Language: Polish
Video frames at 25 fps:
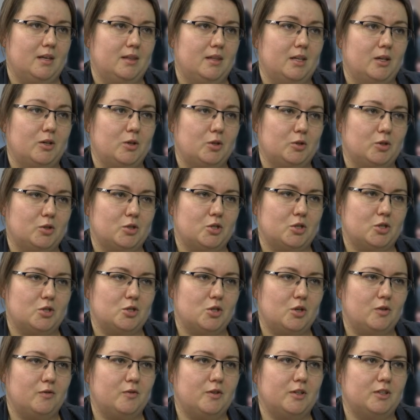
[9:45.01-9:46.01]
Nagrody
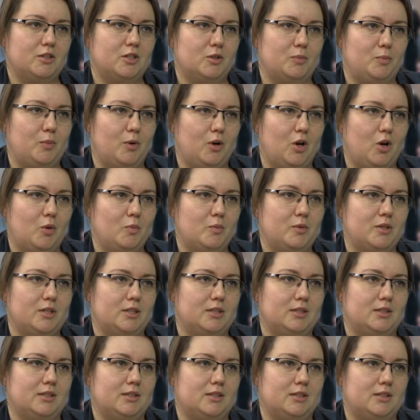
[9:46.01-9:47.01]
rzeczowe,
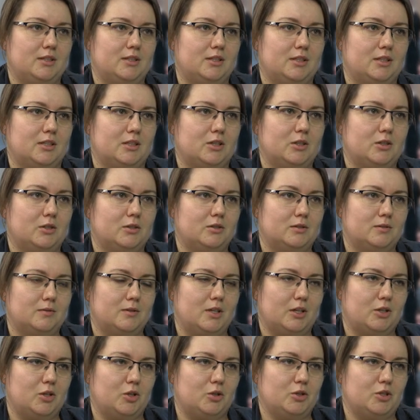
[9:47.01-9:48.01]
dyplomy,
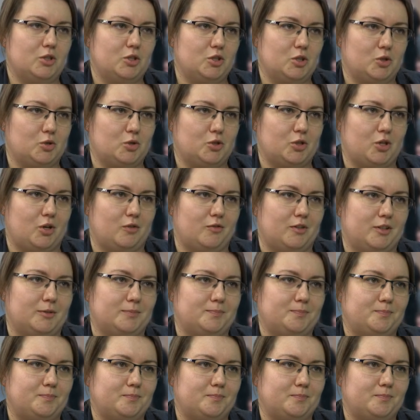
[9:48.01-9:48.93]
nagrody książkowe.